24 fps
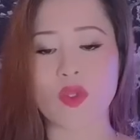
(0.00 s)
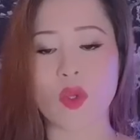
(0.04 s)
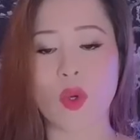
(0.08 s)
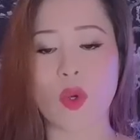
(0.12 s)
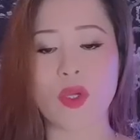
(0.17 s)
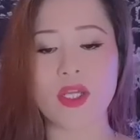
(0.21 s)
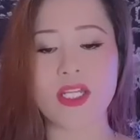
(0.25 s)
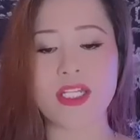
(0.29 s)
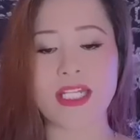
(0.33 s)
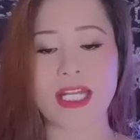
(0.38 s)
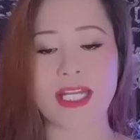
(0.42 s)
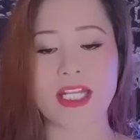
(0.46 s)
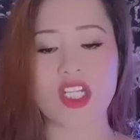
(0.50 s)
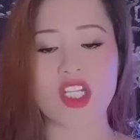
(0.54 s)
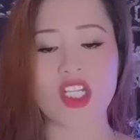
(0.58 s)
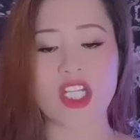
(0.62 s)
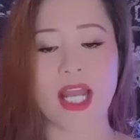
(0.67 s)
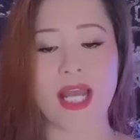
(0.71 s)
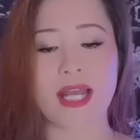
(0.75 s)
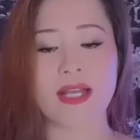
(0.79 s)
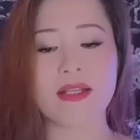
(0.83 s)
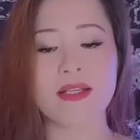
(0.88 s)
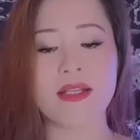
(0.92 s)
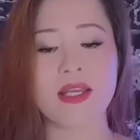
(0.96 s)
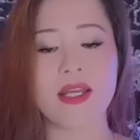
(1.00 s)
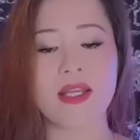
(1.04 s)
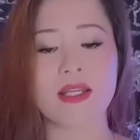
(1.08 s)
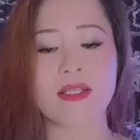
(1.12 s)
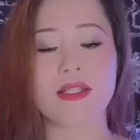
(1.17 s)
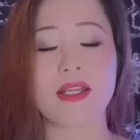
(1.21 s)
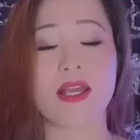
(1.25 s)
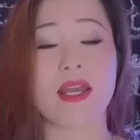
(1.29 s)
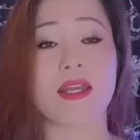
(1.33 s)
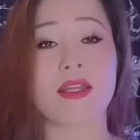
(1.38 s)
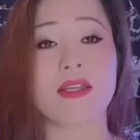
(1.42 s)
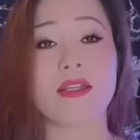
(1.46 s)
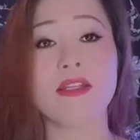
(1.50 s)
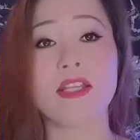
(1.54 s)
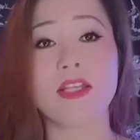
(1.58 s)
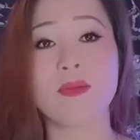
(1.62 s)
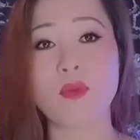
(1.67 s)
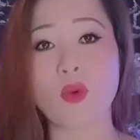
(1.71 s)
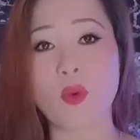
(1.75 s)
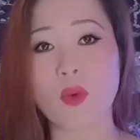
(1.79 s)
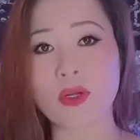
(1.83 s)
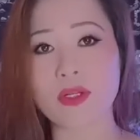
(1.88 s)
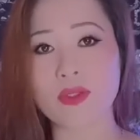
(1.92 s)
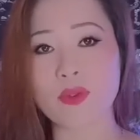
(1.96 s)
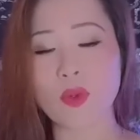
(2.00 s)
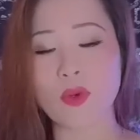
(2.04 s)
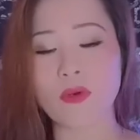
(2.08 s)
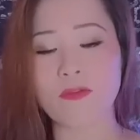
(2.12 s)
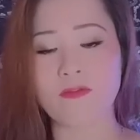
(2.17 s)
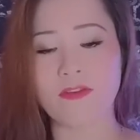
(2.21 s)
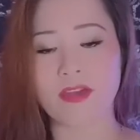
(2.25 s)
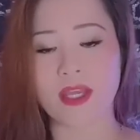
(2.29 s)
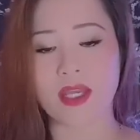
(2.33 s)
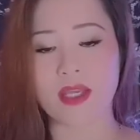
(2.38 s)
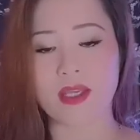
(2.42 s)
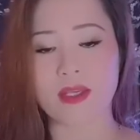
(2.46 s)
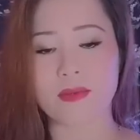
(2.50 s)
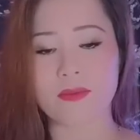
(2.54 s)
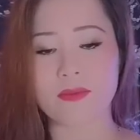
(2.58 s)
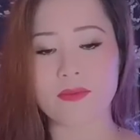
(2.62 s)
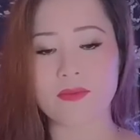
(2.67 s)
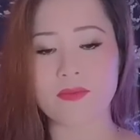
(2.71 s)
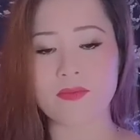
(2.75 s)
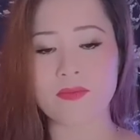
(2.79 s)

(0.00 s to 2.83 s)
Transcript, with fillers: tối tranh sáng để đi buôn thuốc viện.